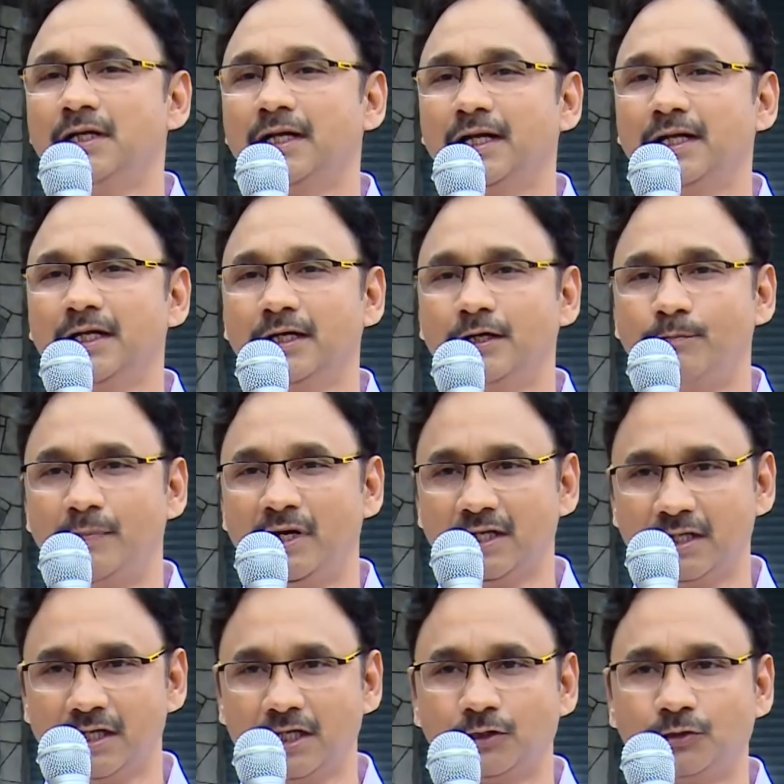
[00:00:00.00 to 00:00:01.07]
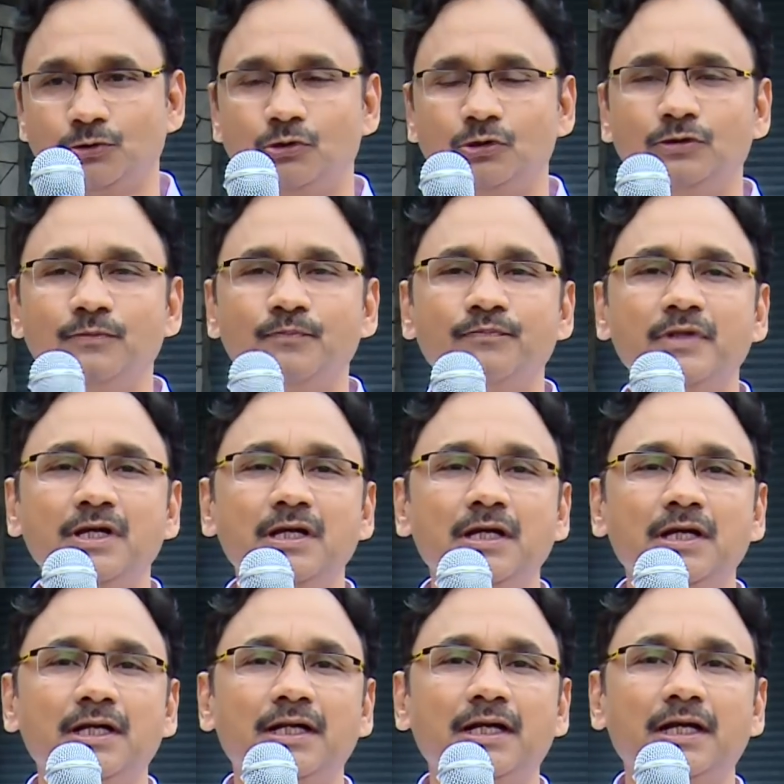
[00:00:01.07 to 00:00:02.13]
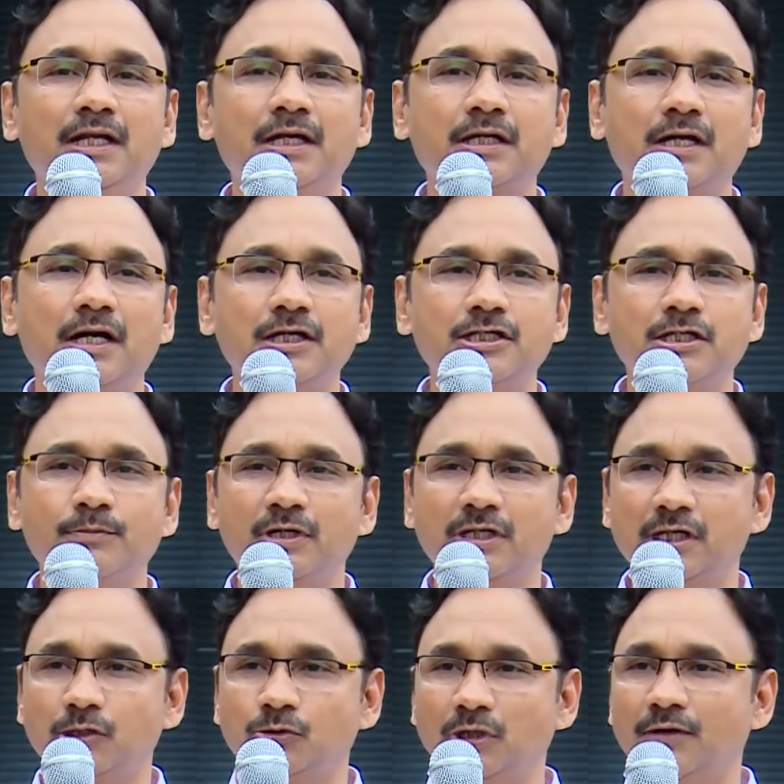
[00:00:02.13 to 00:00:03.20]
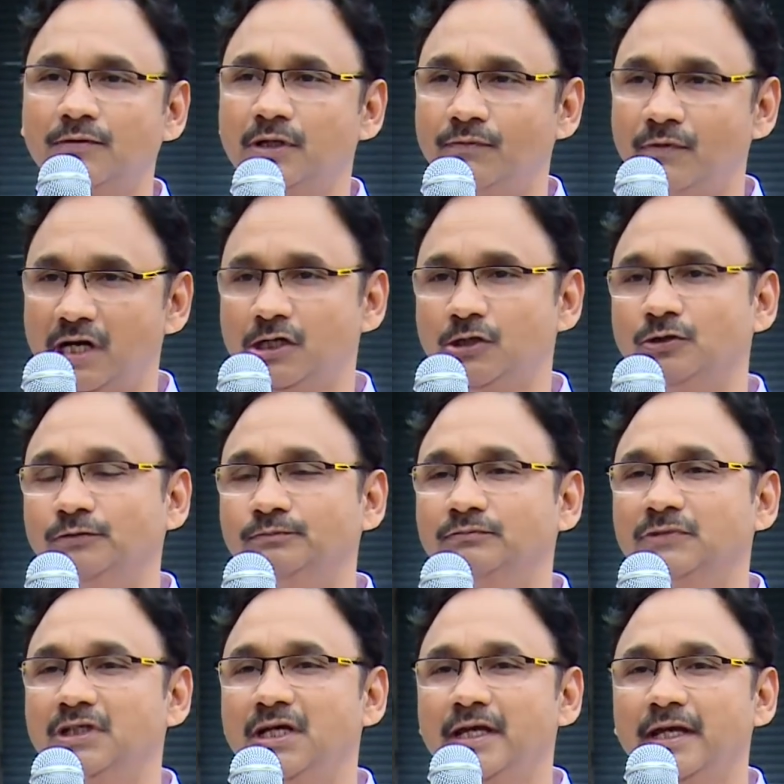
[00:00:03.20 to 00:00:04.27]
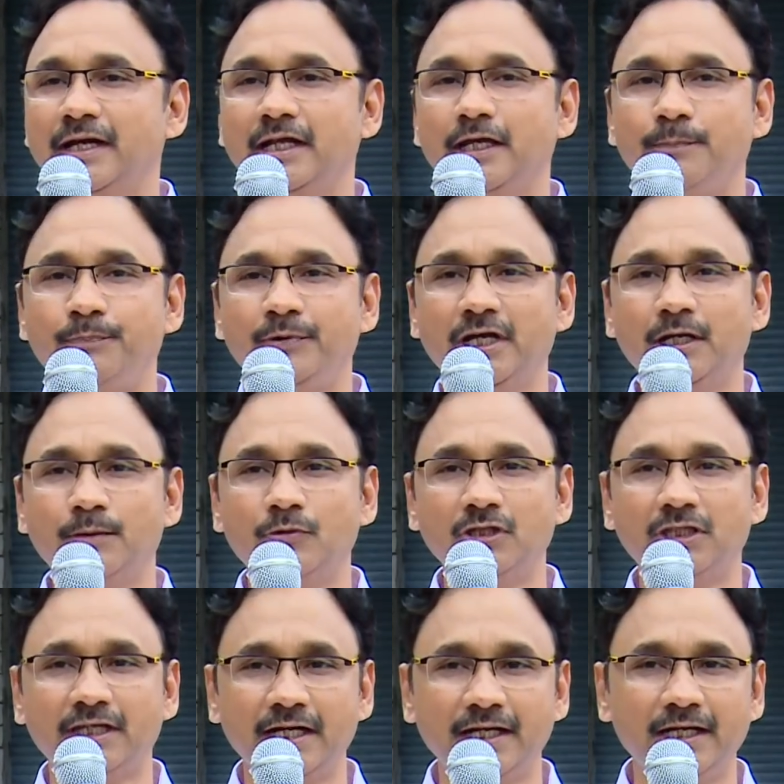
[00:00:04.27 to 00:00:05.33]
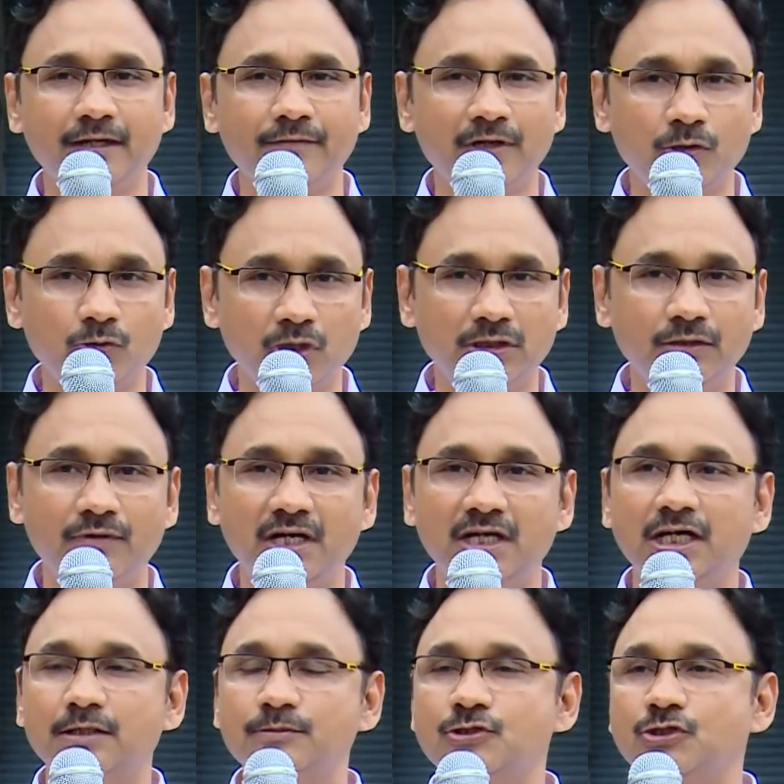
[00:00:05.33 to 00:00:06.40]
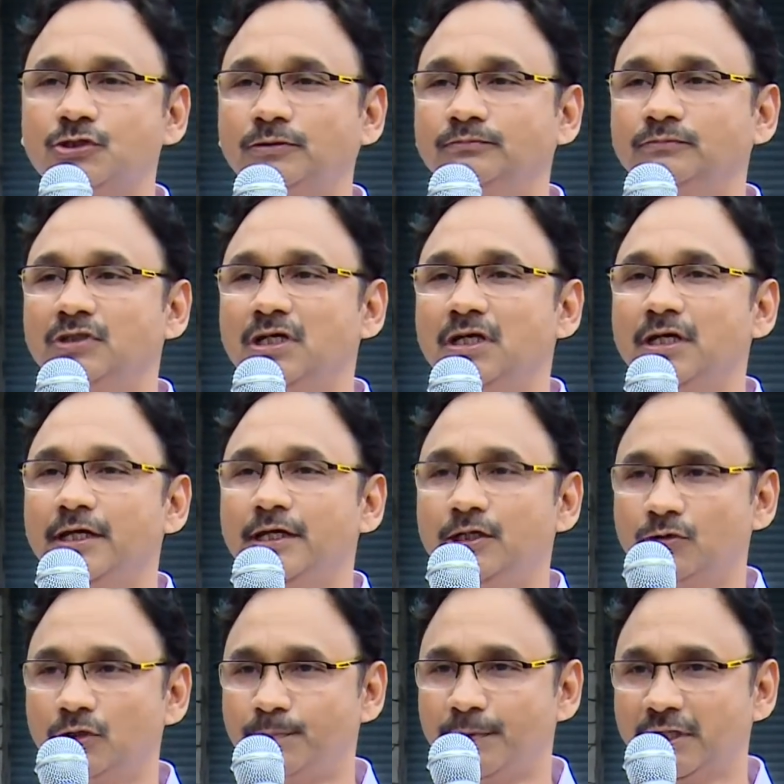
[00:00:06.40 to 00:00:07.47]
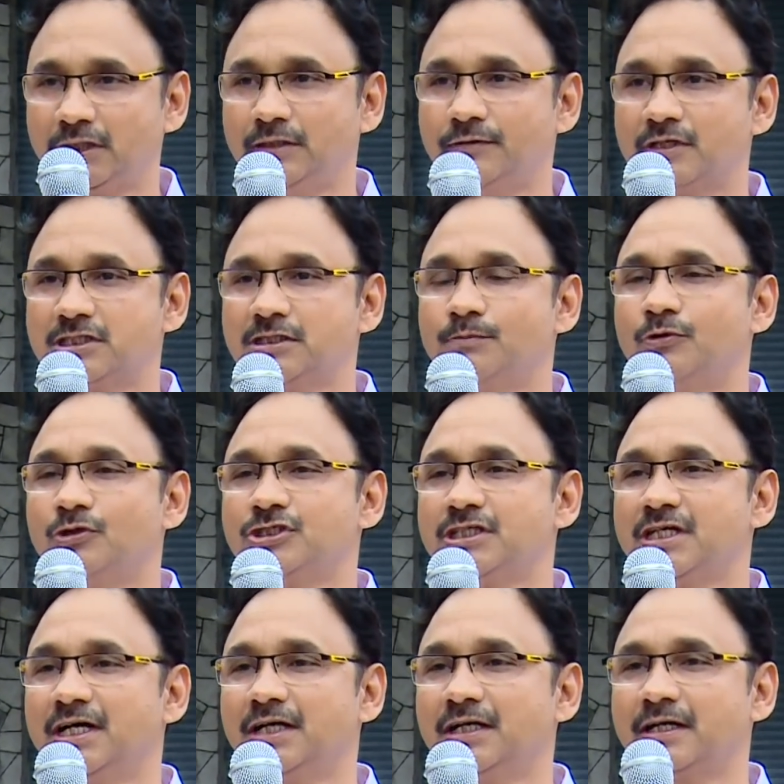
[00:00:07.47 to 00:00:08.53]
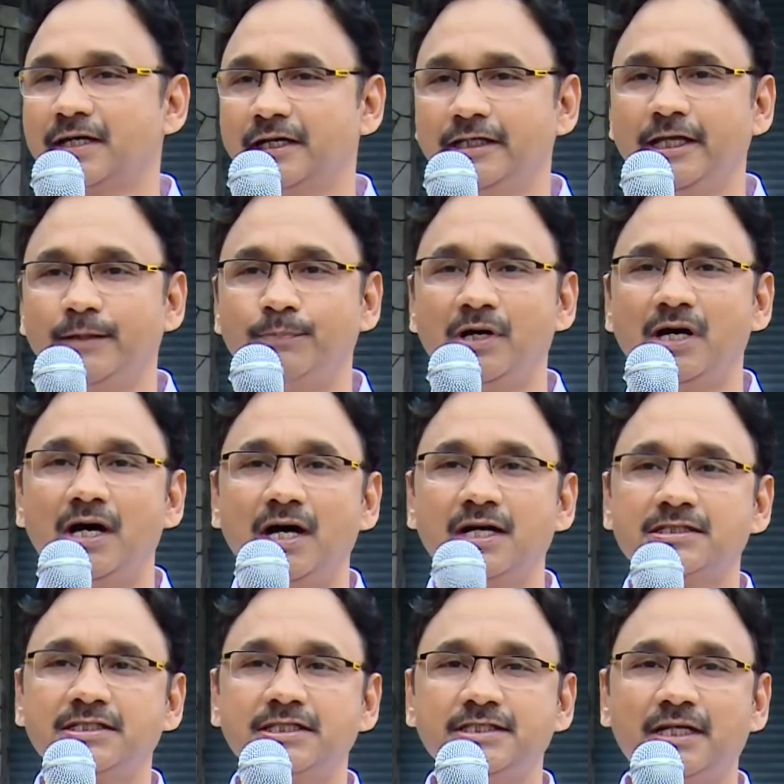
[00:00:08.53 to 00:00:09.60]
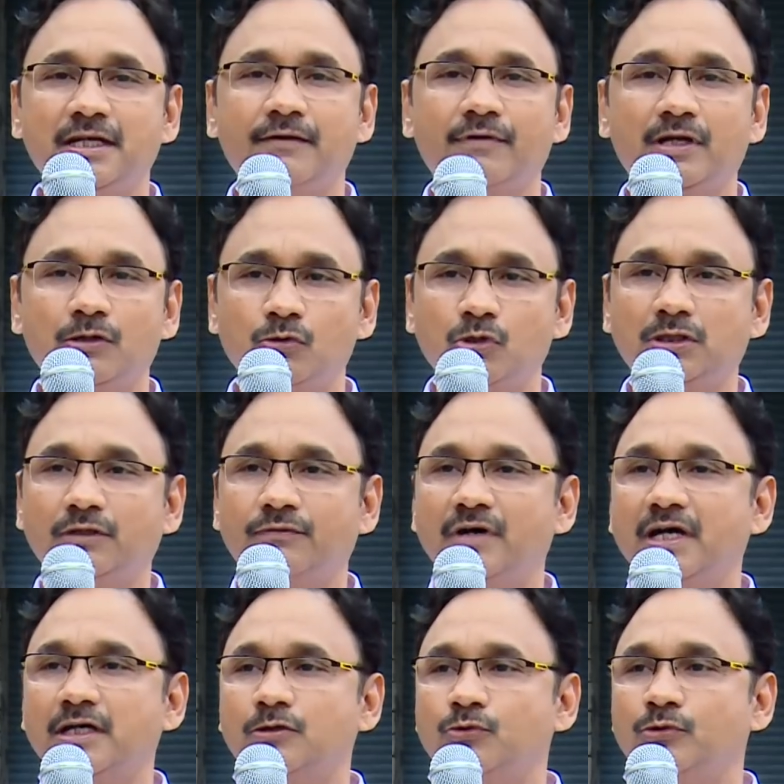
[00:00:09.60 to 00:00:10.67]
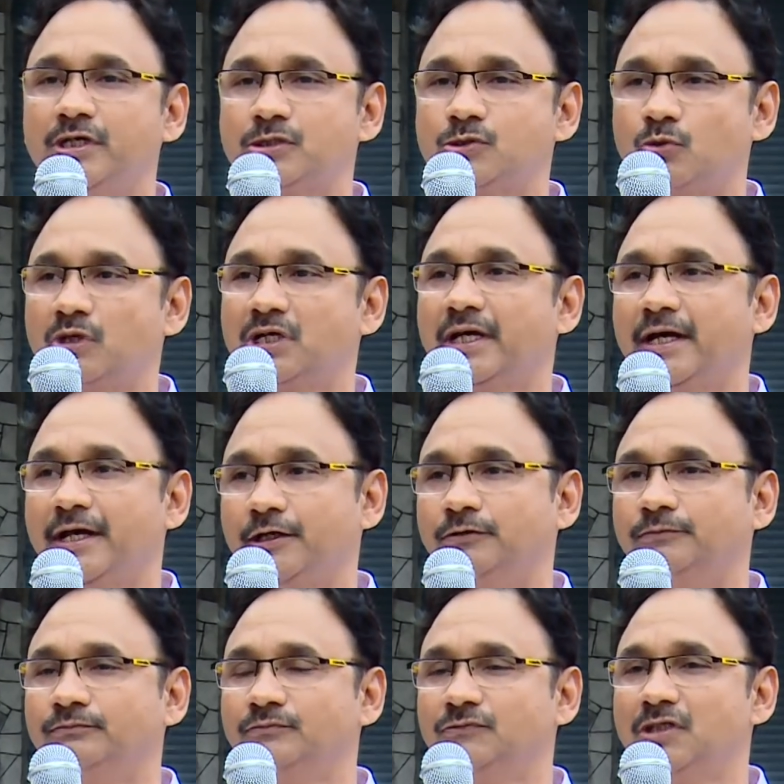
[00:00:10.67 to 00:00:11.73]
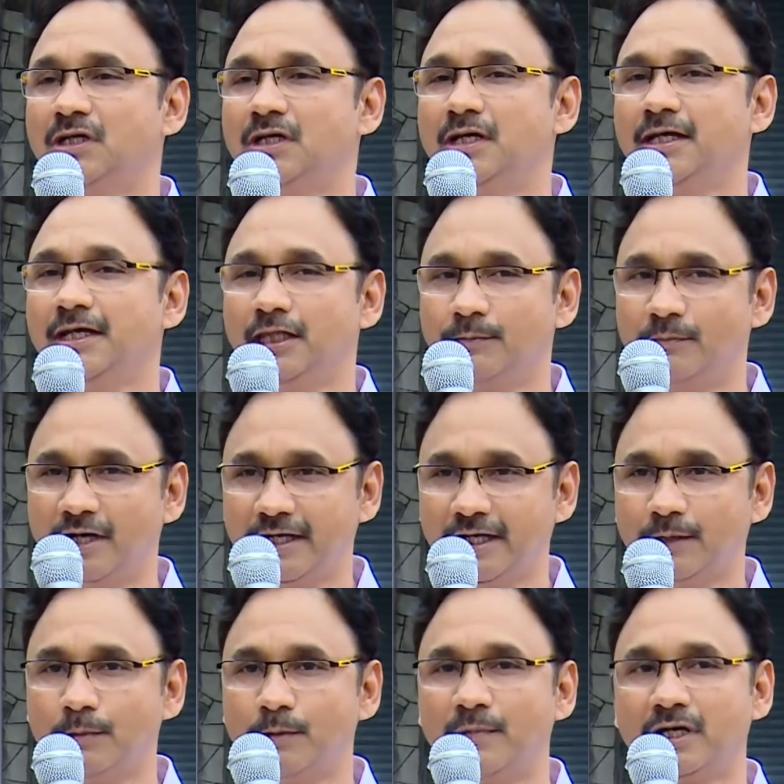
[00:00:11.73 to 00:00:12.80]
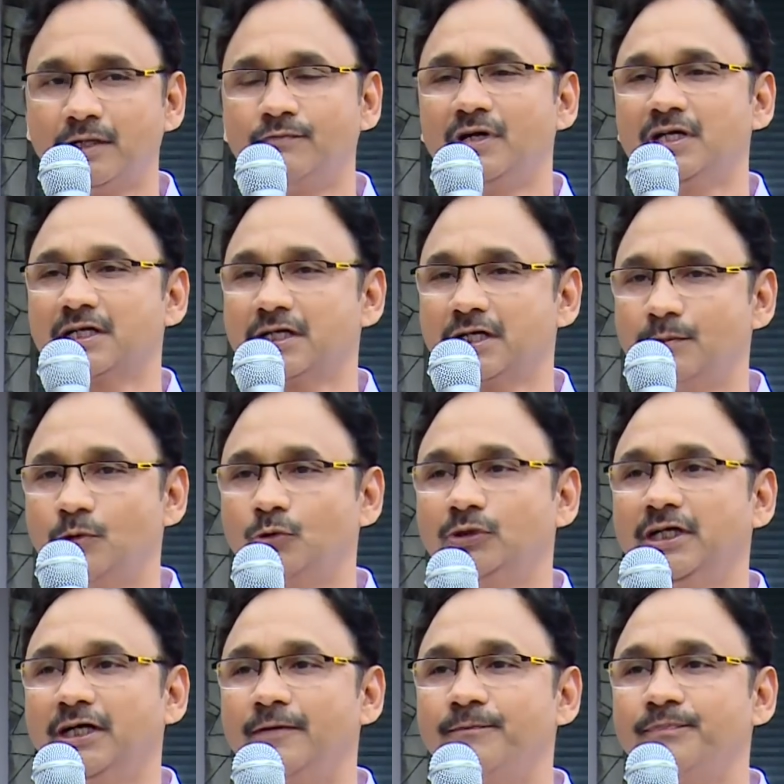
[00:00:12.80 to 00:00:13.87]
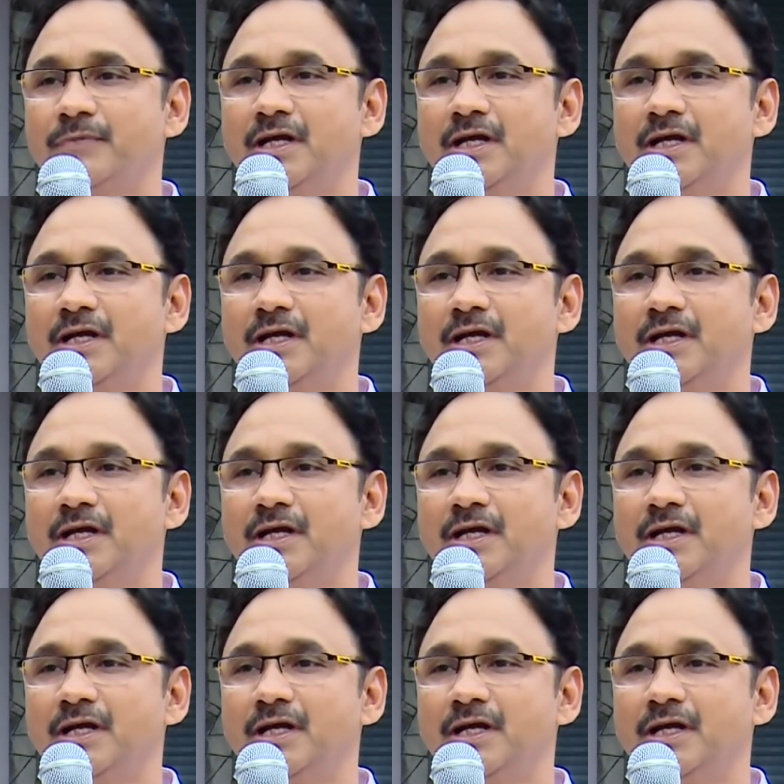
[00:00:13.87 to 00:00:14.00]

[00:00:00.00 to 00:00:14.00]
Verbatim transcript: நல்ல மனநலத்தோடும் நல்ல காற்று மண்டலத்தோடு அவங்க வாழணும் ஏன்னா இப்போயே நம்ம வந்து தண்ணியெலாம் விலை கொடுத்து வாங்க ஆரம்பிச்சிட்டோம் இன்னும் ஒரு பத்து வருஷம் போச்சுன்னா கண்டிப்பாக ஆக்சிஜனை விலை கொடுத்து வாங்கக்கூடிய சூழ்நிலை ஆயிரும் இந்த மாதிரி நம்ம மரம் வளர்க்காமல் விட்டோம்